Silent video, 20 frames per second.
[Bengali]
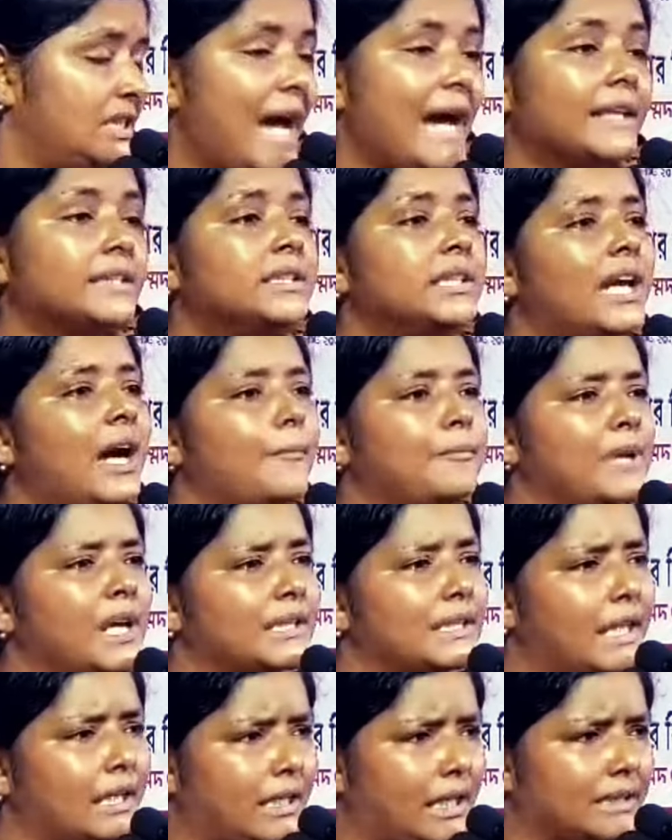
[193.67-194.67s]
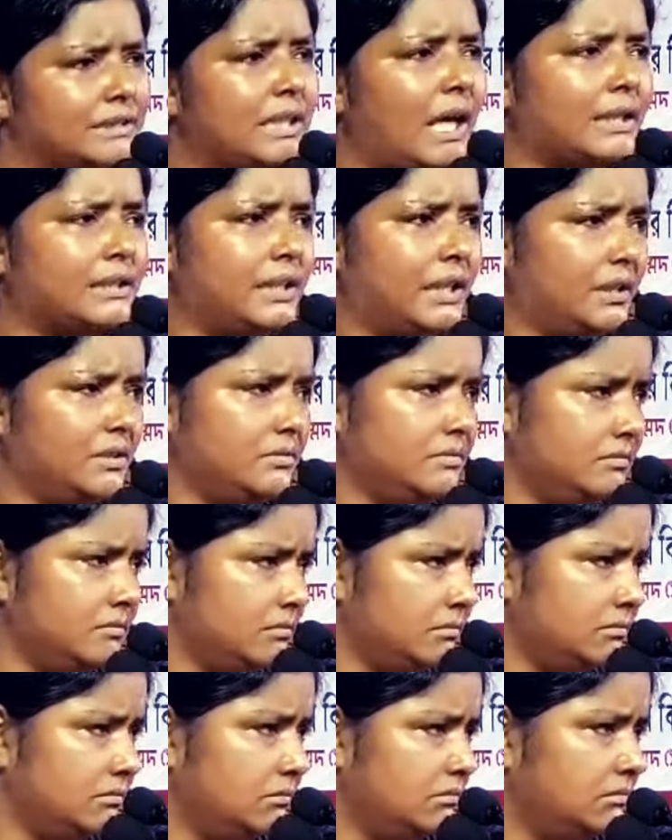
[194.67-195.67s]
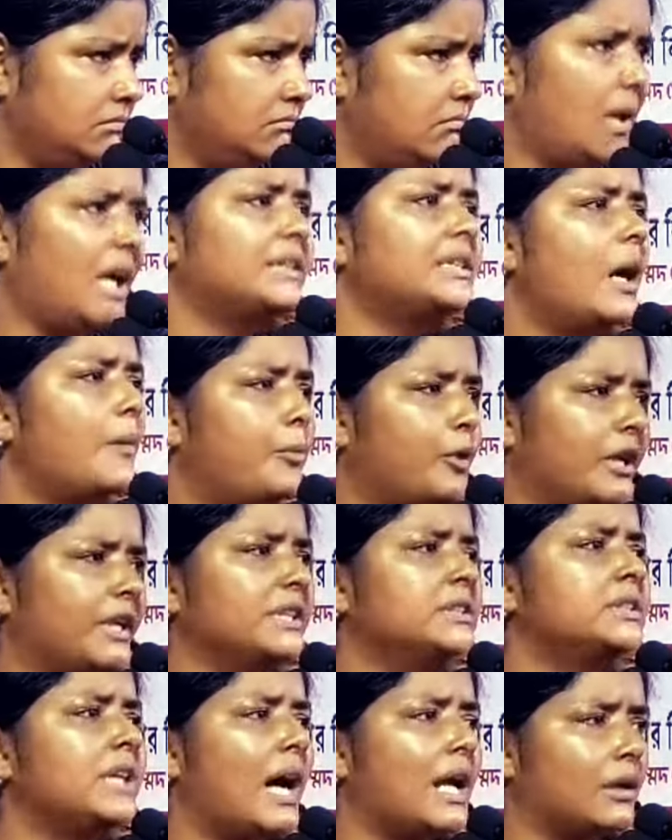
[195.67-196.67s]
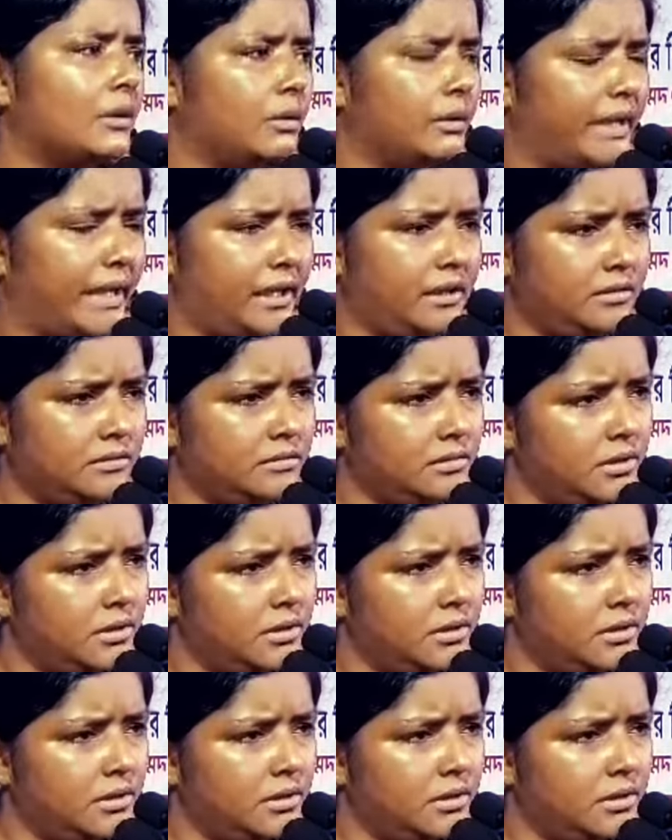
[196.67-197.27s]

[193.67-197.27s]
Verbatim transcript: চাইছি আপনাদেরকে সাথে মাথা পরিষ্কার করে